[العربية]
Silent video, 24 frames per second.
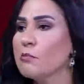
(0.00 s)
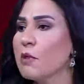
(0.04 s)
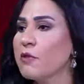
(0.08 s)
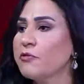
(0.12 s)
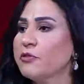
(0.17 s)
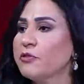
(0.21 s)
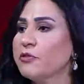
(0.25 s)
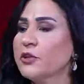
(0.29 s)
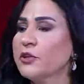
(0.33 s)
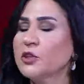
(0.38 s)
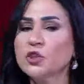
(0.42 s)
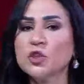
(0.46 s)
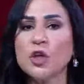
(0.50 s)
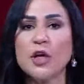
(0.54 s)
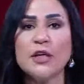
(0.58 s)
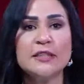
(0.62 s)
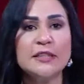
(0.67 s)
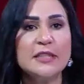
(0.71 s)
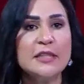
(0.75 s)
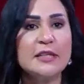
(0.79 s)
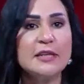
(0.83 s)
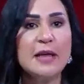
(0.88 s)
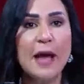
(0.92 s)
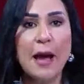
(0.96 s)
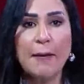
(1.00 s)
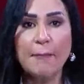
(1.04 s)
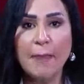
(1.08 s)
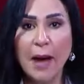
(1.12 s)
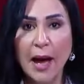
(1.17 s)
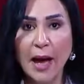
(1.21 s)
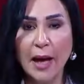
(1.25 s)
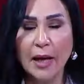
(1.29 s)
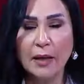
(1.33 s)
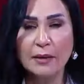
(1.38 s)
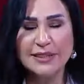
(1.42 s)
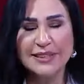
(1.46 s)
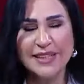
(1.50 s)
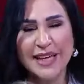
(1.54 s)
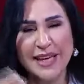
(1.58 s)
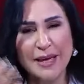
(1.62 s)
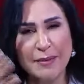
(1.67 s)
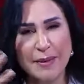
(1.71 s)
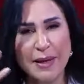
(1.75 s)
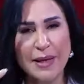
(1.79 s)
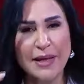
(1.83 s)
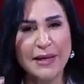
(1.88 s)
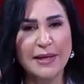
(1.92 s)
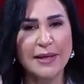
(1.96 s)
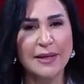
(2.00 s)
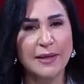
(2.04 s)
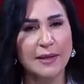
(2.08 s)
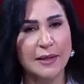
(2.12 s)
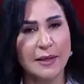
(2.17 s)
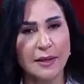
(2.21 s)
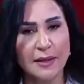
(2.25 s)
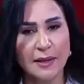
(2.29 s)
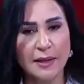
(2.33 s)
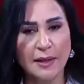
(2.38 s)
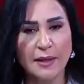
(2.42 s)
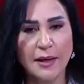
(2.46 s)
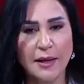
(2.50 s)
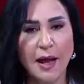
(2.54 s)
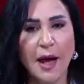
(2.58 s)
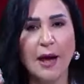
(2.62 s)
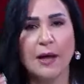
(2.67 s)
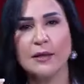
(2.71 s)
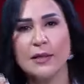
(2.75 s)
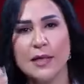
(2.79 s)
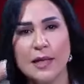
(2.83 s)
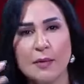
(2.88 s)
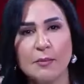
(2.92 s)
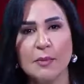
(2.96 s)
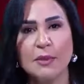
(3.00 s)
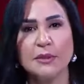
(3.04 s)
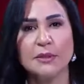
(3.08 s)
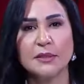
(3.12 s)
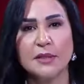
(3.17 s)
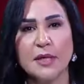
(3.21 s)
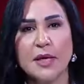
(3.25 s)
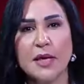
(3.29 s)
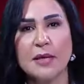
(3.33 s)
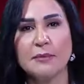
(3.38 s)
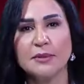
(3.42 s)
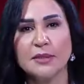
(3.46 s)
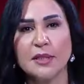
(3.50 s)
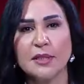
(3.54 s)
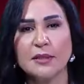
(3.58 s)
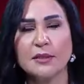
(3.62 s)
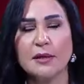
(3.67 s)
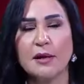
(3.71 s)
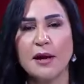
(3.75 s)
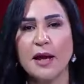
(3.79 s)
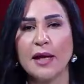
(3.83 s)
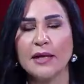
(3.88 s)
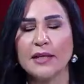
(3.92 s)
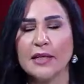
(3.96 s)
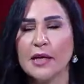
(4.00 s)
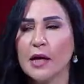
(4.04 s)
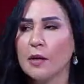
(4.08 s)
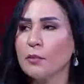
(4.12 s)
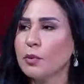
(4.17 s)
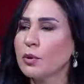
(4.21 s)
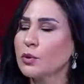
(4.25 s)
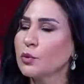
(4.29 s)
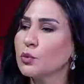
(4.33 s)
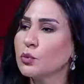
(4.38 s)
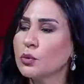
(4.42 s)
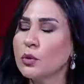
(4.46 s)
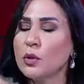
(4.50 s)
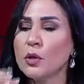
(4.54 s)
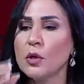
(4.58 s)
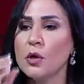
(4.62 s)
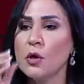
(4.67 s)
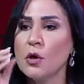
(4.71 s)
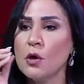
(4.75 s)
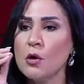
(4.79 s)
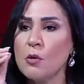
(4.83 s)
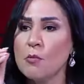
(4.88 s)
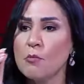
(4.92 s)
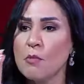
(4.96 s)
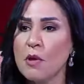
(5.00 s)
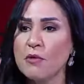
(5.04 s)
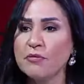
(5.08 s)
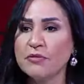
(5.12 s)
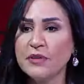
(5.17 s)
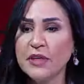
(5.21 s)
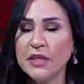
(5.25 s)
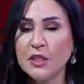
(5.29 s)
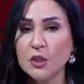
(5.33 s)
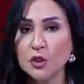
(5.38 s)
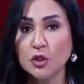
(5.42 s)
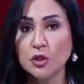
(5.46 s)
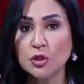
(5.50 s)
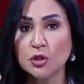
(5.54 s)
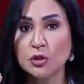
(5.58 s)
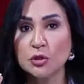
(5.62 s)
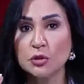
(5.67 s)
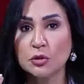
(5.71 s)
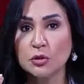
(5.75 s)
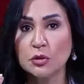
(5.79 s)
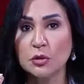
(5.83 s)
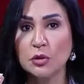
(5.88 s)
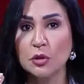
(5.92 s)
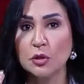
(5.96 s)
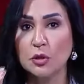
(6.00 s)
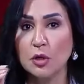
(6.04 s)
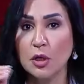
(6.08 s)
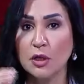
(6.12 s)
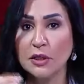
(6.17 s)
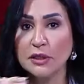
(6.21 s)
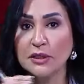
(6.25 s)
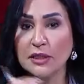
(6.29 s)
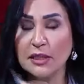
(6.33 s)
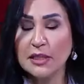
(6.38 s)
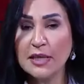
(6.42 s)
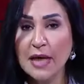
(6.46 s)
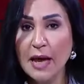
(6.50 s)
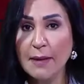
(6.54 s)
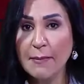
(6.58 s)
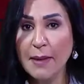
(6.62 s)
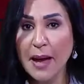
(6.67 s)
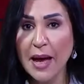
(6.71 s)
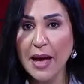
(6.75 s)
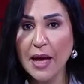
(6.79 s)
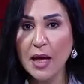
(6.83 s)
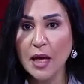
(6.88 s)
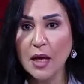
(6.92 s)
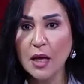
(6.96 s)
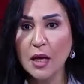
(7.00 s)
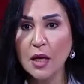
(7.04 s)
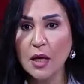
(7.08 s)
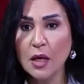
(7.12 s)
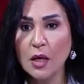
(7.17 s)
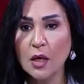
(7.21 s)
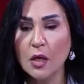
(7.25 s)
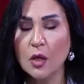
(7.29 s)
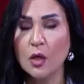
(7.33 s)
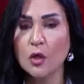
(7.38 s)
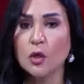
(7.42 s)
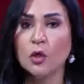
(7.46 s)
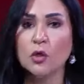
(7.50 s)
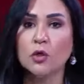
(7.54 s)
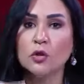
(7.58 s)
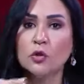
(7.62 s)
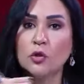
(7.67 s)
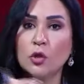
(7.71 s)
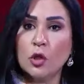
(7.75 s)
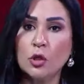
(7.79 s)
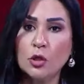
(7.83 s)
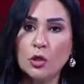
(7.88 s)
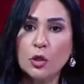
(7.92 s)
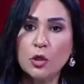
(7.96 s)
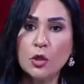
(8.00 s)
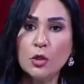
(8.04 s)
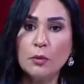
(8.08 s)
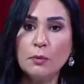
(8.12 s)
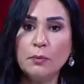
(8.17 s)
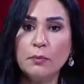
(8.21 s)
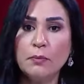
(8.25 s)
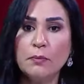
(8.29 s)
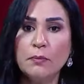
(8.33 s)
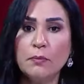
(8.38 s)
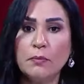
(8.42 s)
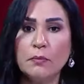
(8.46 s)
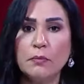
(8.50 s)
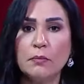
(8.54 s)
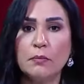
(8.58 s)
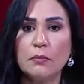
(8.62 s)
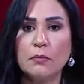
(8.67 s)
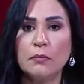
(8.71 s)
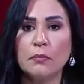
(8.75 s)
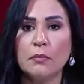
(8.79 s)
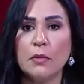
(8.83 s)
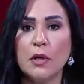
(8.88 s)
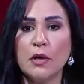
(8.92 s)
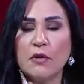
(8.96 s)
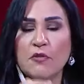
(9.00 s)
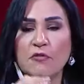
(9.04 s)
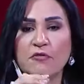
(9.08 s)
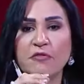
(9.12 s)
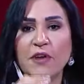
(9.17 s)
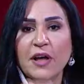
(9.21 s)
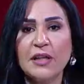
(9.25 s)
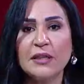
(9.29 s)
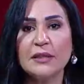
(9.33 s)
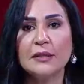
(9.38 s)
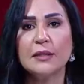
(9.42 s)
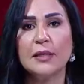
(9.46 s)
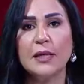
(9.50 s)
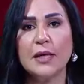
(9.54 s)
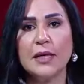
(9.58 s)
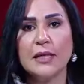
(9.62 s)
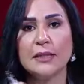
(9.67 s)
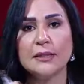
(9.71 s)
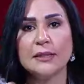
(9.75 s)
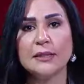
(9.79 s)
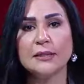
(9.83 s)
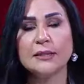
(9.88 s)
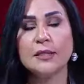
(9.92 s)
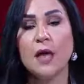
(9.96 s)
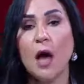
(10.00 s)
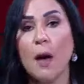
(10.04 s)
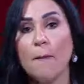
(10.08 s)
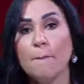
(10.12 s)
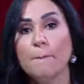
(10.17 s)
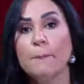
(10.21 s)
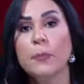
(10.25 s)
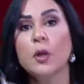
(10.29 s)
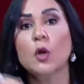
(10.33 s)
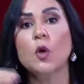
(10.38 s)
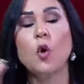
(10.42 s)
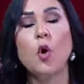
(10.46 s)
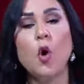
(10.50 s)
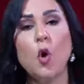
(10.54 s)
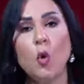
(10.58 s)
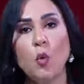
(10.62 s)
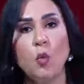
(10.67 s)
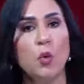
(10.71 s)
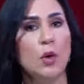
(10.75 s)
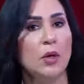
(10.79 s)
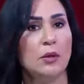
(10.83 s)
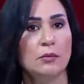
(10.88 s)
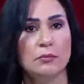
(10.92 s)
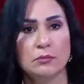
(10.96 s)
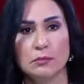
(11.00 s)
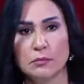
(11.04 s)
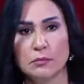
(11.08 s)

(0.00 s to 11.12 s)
مفيش رئيسة جامعة بس هي بقى إيه العقلية المصرية مسيطرة عليها برضو مفيش رئيسة جامعة تطلب فض اعتصام بالقوة